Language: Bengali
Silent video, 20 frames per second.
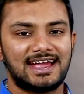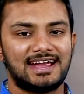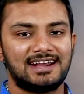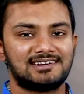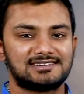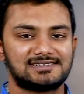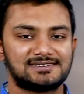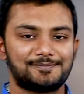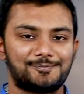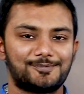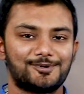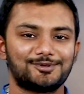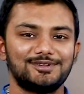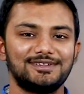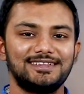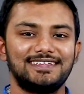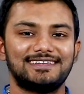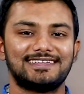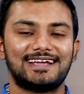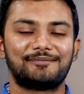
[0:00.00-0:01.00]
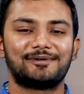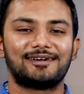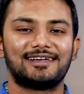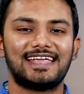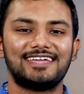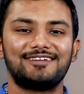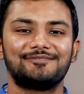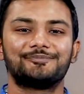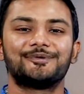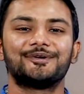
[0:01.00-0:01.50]
হ্যান্ডস প্রতিদিন আমরা
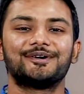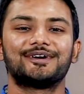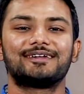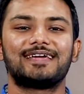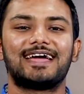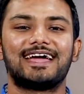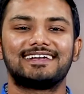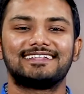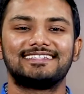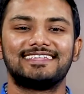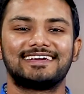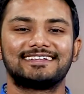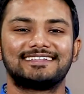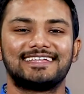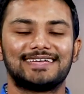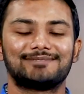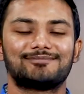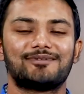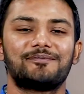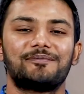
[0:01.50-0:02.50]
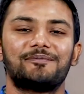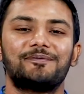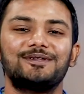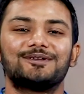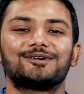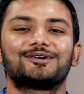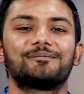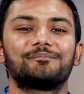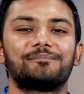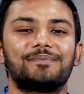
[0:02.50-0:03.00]
লাইফ বয়ের অ্যাড দেখে থাকি বা বিভিন্ন
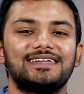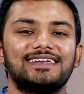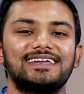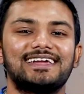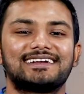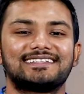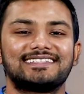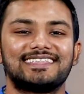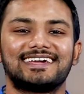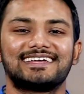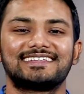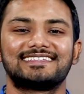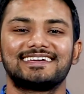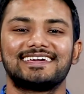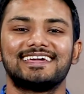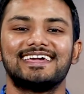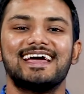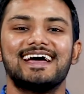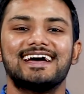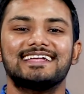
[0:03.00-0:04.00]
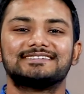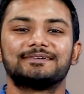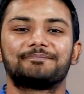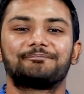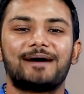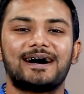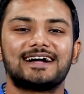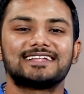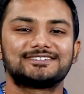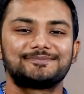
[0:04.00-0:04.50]
কোম্পানির অ্যাড দেখে থাকি যে
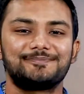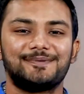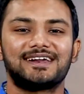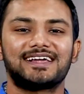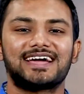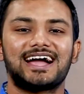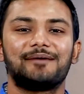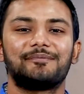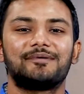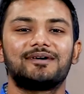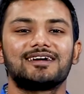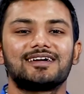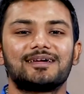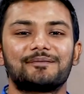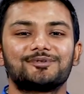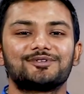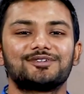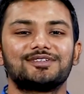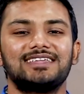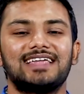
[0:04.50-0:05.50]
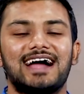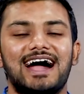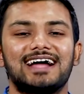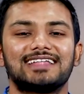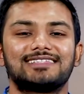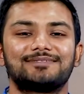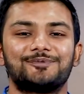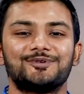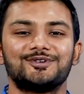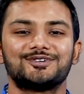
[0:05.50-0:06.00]
পাঁচবার খাবার আগে প্রতিদিন
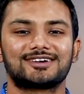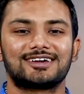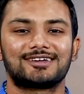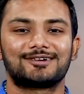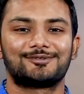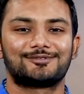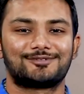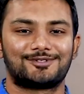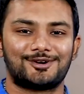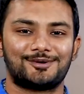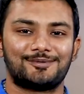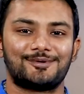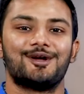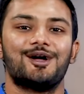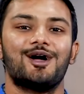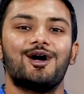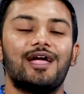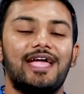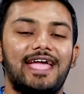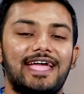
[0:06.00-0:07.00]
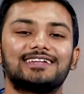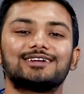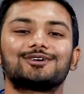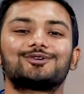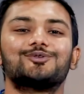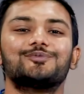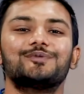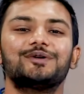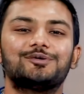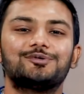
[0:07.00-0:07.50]
হাত পরিষ্কার করতে হবে এটা
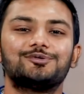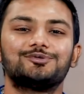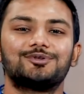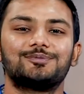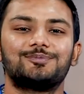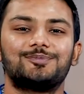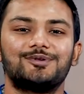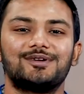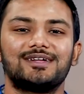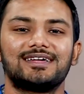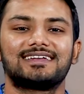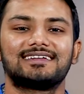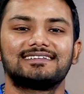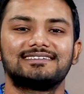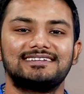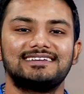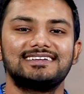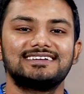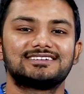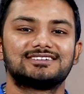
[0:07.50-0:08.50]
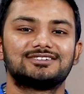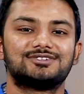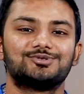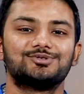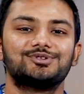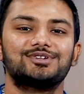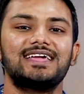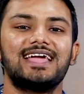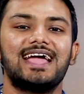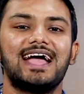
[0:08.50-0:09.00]
খুবই গুরুত্বপূর্ণ একটা জিনিস
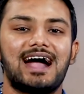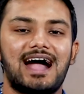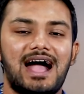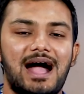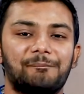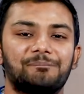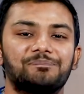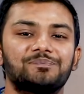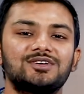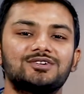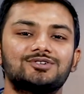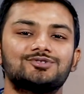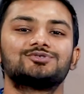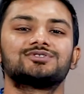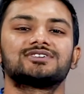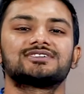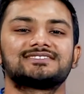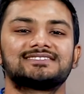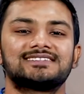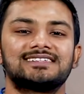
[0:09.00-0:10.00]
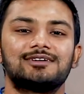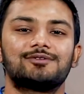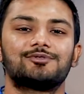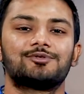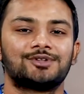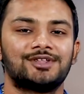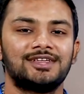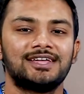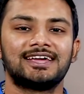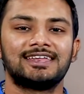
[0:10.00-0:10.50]
যদি আপনি সুস্বাস্থ্যের
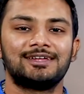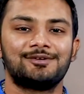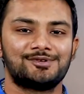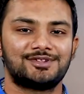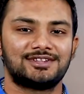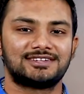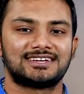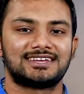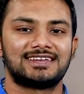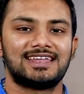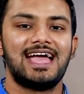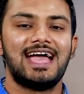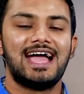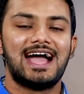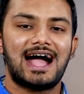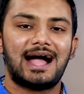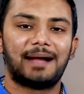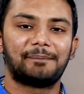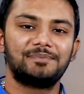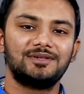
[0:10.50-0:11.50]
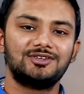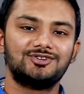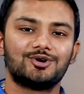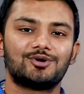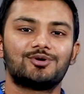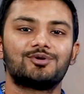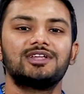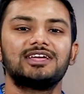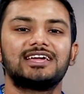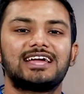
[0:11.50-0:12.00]
অধিকারী হতে চান আপনি
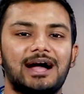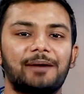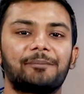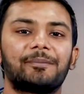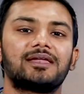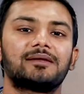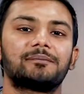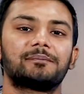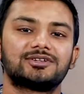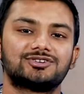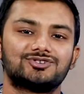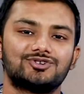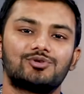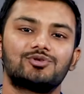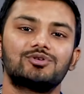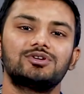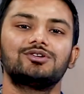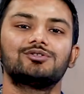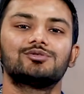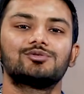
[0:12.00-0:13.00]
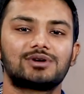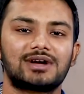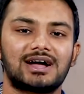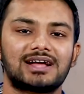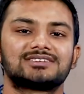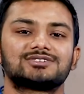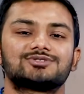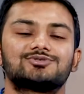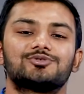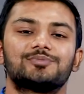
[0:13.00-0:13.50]
যখনই খাবেন বা যখনই কোনো
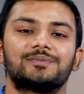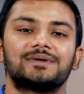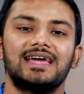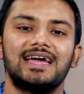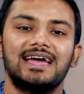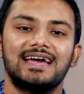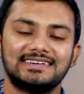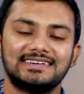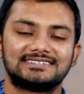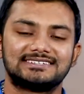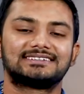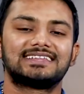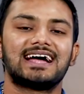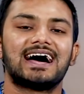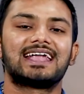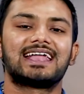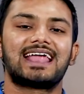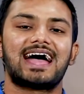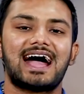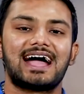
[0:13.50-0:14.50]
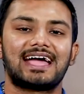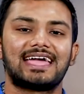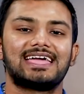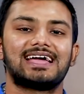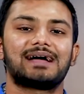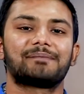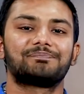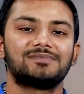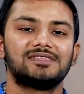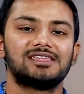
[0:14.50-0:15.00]
কাজ করবেন তার আগে
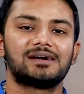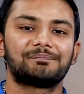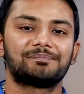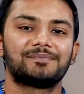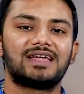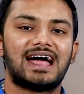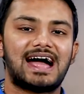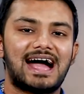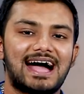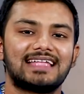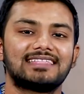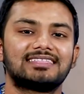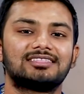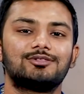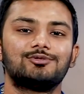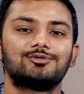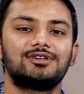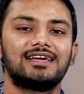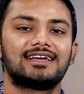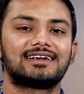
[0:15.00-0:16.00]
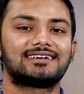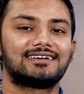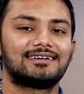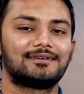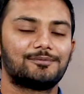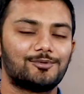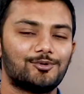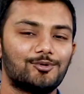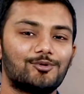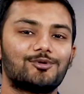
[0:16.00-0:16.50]
আপনি আপনার হাত দুটি
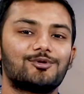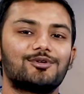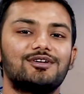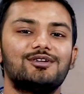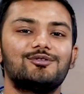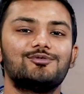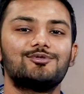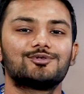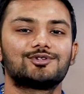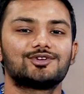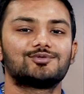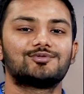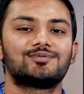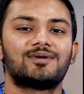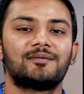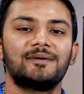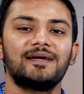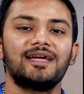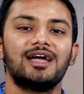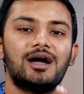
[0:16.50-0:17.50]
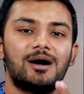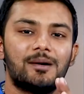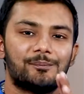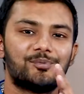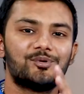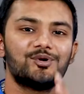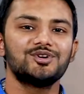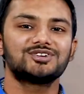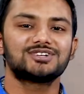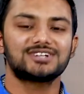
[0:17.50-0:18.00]
ন্যূনতমভাবে
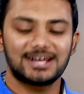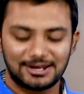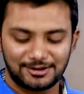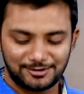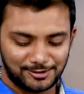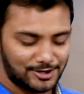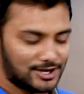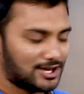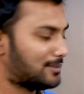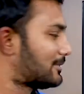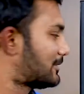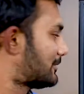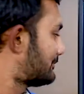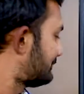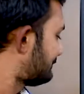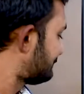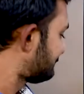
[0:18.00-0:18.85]
পরিষ্কার করে নেবেন